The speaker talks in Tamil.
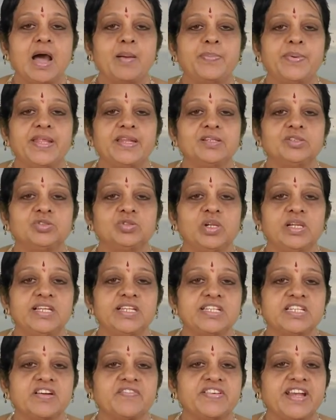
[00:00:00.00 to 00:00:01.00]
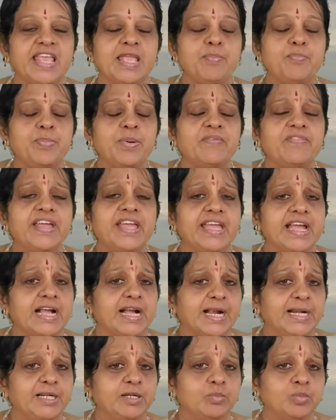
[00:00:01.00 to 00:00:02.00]
அப்படின்னு சொல்லிட்டு அவனை இப்போவே
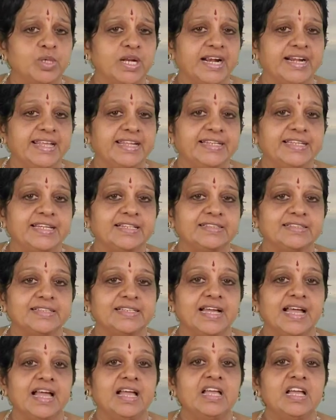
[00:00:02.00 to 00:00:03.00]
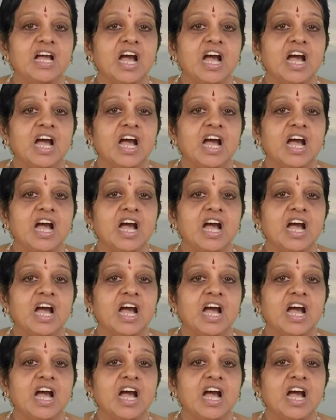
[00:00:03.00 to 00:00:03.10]
என் கண்ணு முன்னாடி நிறுத்துங்க